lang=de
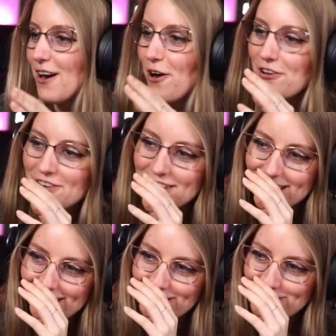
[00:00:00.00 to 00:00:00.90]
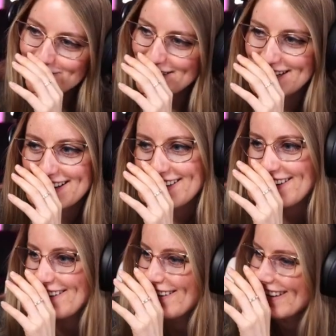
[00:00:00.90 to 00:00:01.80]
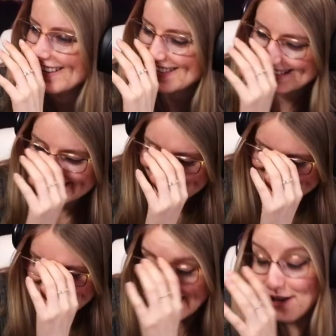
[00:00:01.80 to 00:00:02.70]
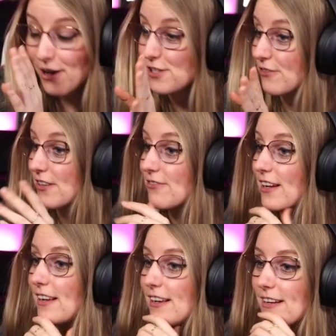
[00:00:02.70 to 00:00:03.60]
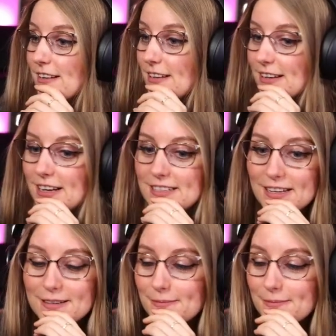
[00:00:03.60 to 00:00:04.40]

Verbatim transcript: Auf jeden Fall, oh Gott. Hört sich auf jeden Fall äh, krass an.